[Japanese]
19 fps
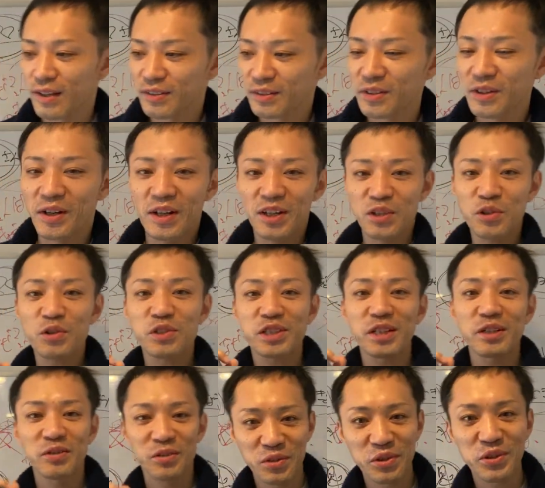あの吉
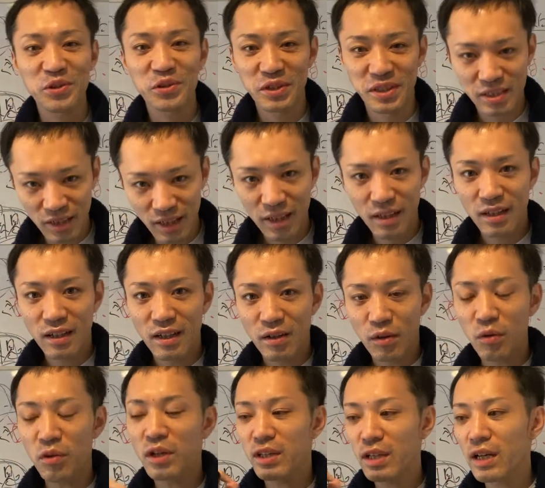谷の流儀ですね
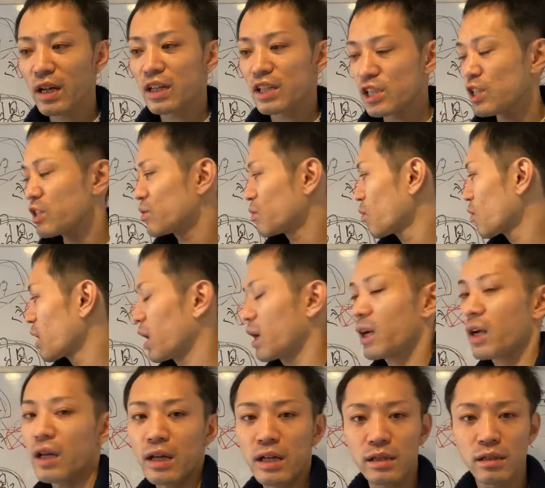これで思想考
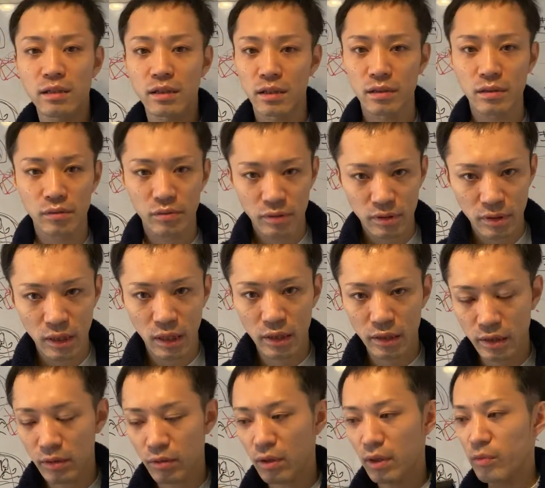え方だとたり
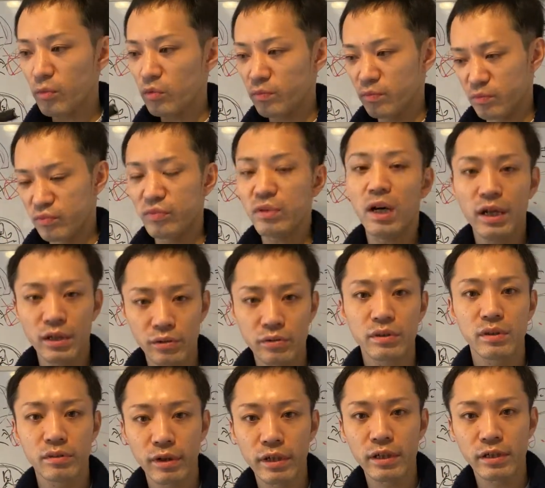とかもぶわー言っ
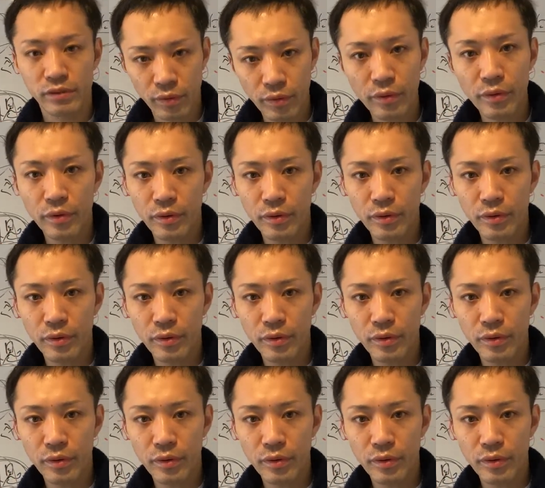てるわけですよ